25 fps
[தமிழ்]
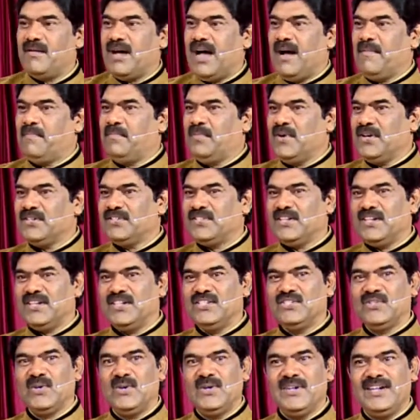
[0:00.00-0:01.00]

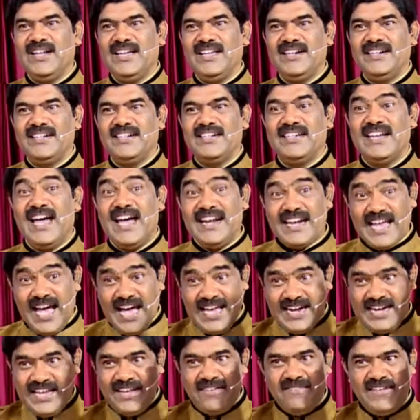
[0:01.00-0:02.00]
அப்போசலன் சொல்கிறாரு நான்
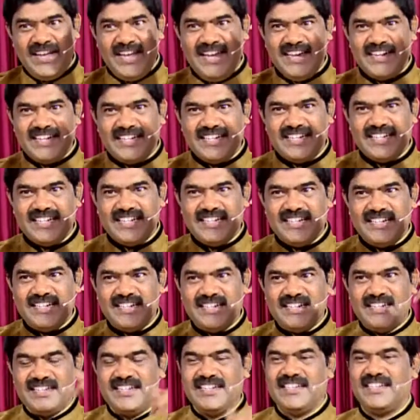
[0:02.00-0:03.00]
அறிவேன்
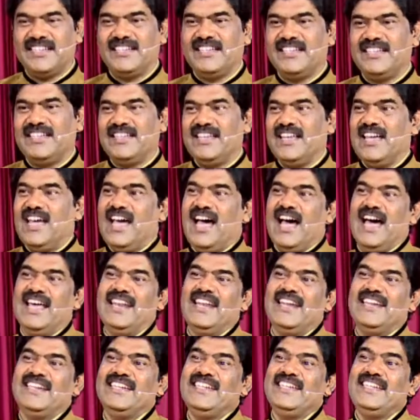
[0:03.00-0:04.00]

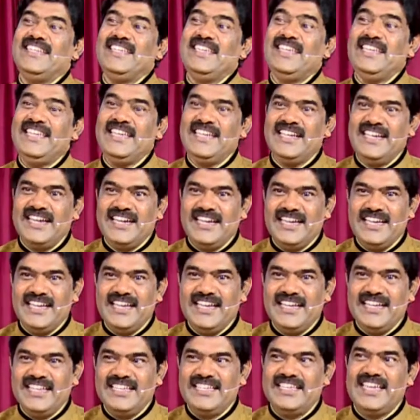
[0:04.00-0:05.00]
ஆனால்
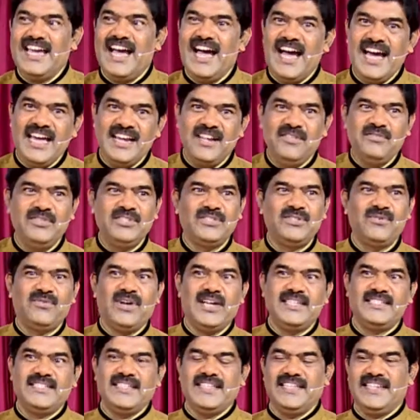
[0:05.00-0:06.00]
நீங்கள் யாரை
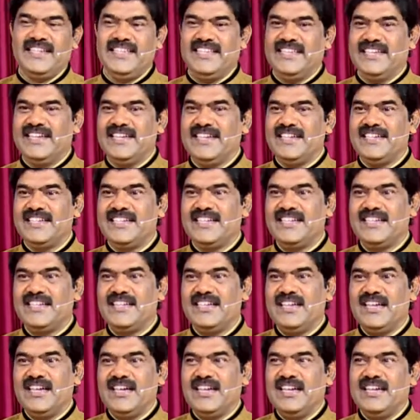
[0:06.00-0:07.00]
விசுவாசிக்கிறீங்க
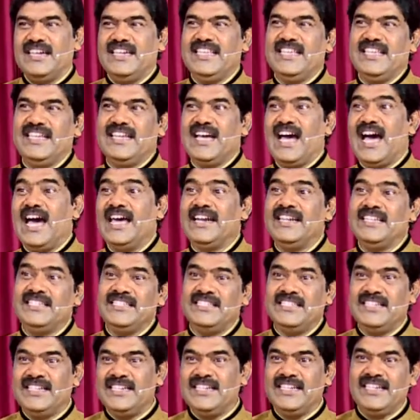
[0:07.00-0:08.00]
நீங்கள்
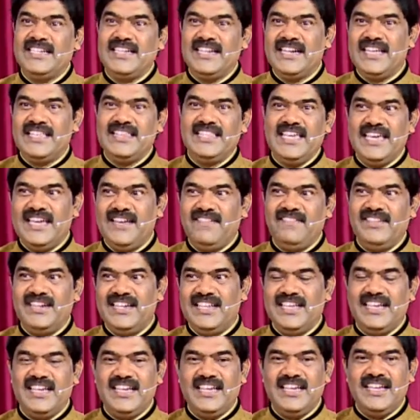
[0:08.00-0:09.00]
அறிஞ்சிருக்கிற
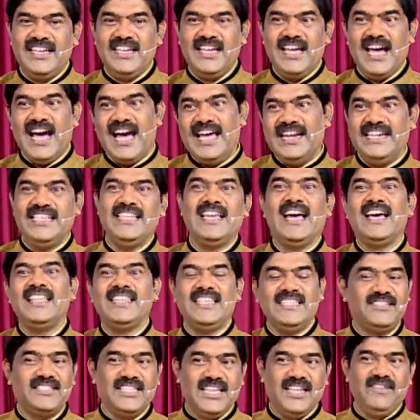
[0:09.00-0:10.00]
தேவனை அறியாத
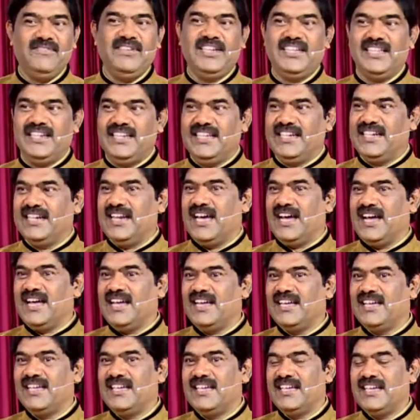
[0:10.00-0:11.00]
சேவிக்கிறீங்களா
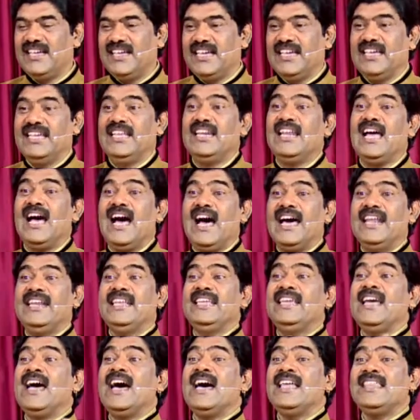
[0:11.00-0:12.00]
இல்லை
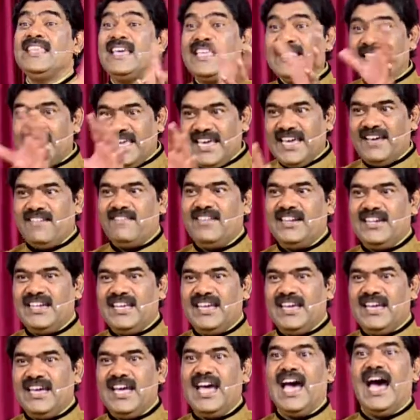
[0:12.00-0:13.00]
அறியாத
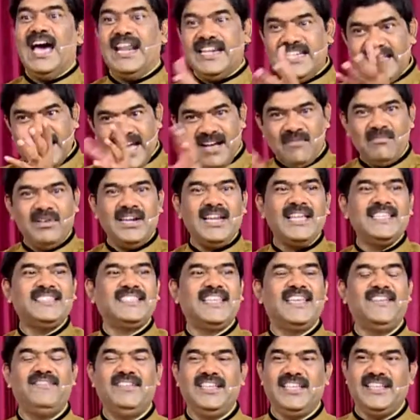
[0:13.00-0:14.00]
தேவனை அறியாமலே
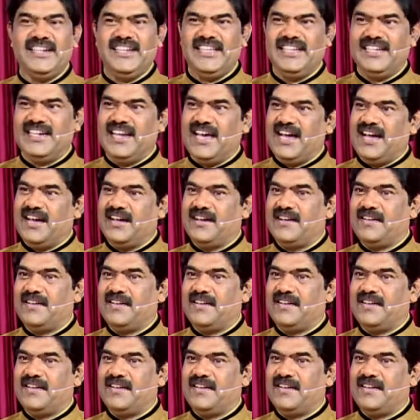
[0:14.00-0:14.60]
சேவிக்கிறீங்களா